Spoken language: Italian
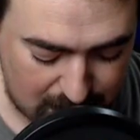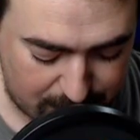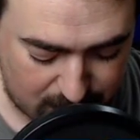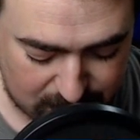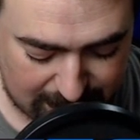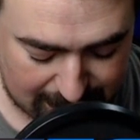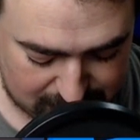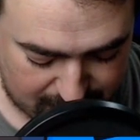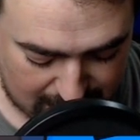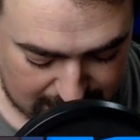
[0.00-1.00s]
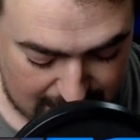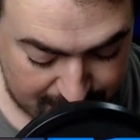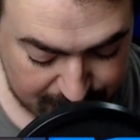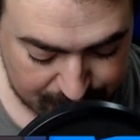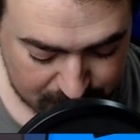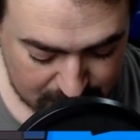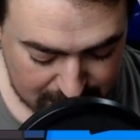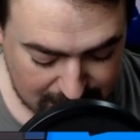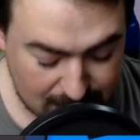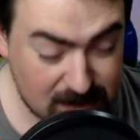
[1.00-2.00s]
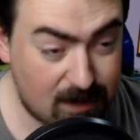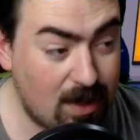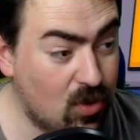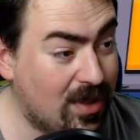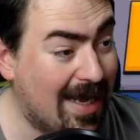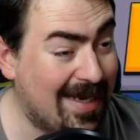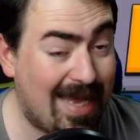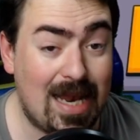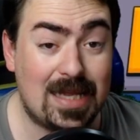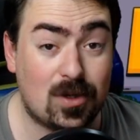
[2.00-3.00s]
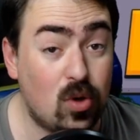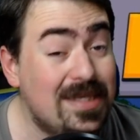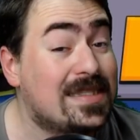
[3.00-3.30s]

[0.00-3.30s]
il primo dei cattiveria. Andiamo insieme a Jurgen che il, con in